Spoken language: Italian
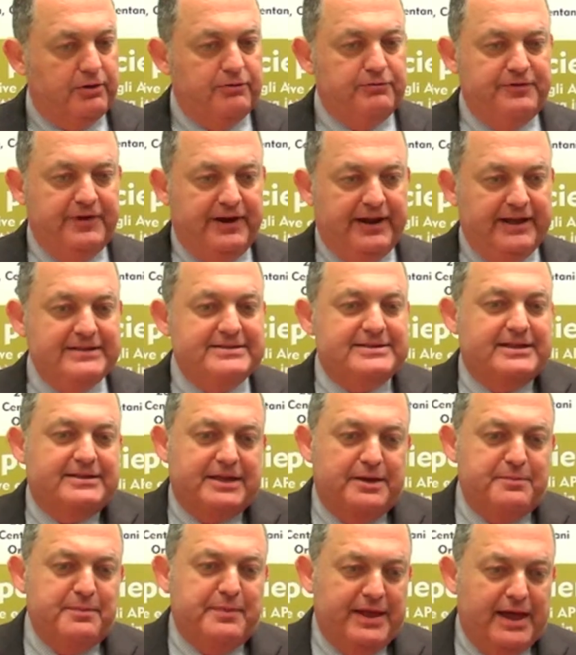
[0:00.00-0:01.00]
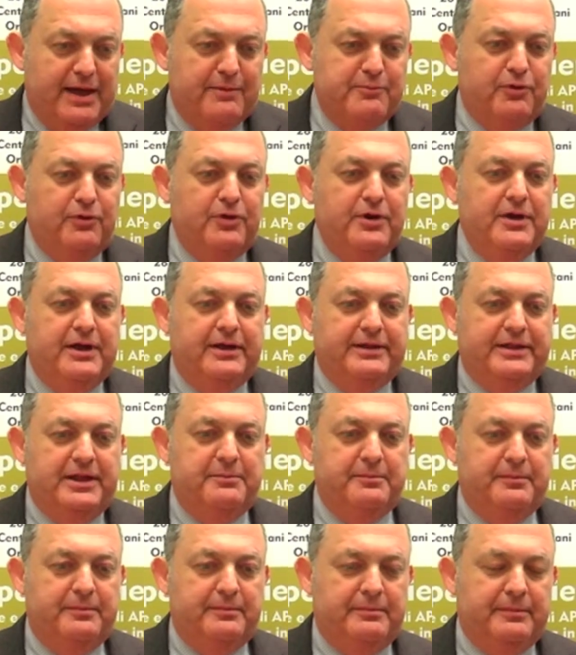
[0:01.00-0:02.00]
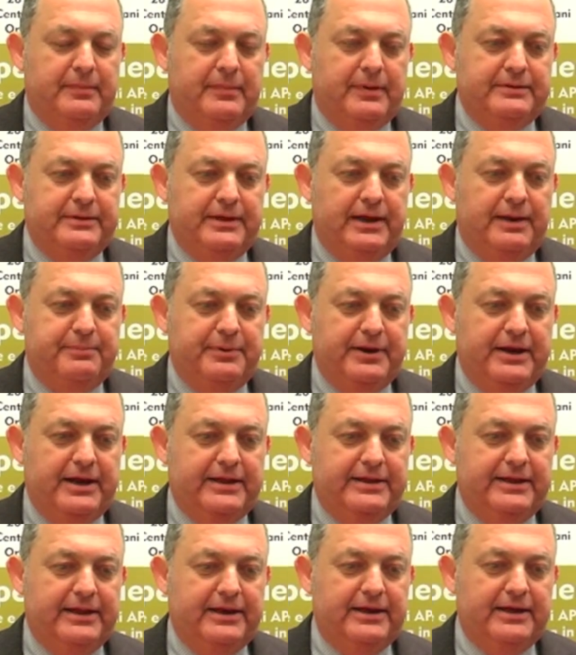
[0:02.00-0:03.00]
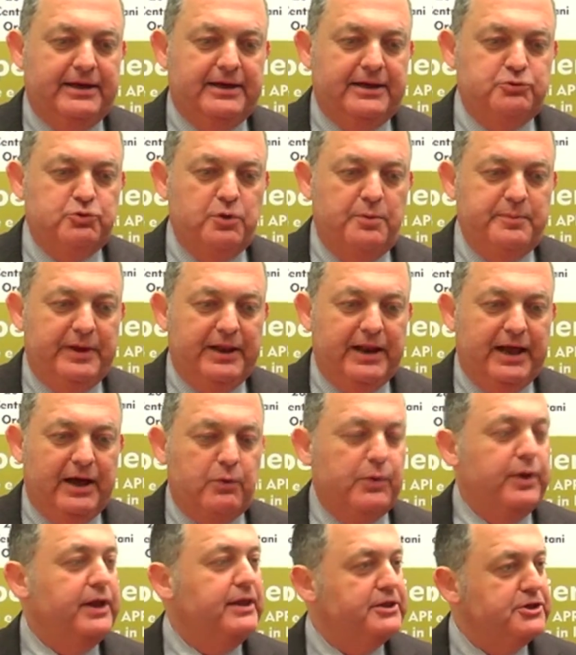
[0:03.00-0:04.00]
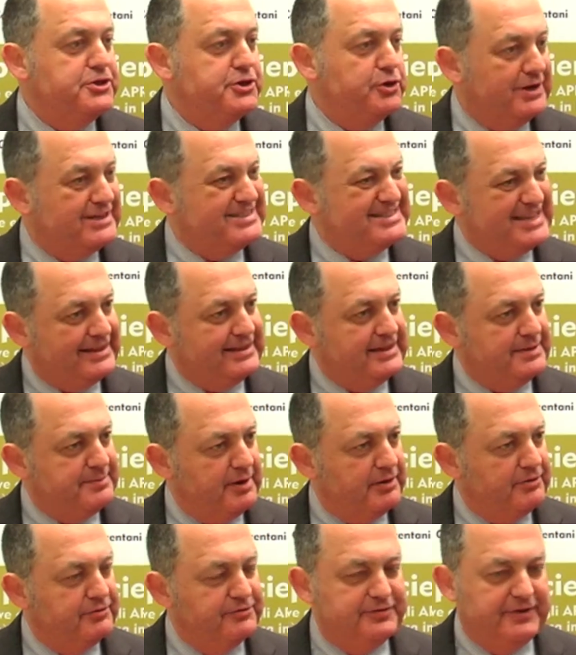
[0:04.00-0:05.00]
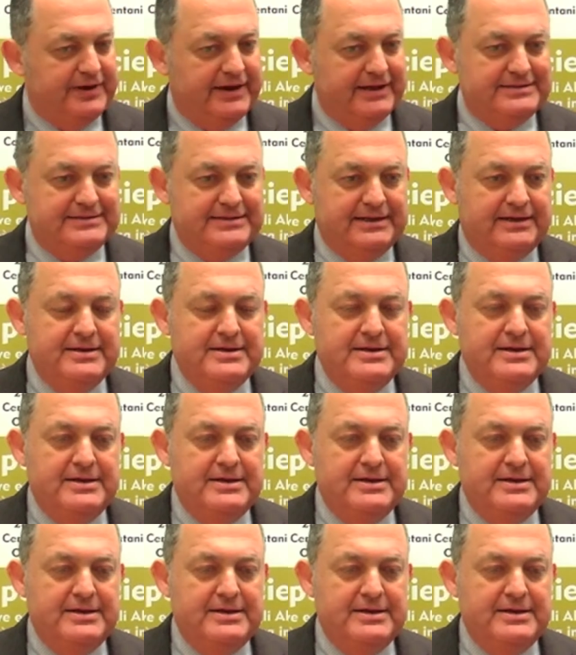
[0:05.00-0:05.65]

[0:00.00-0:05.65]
conferenza, terminiamo nel, nell'aprile del 2015 con la settima conferenza.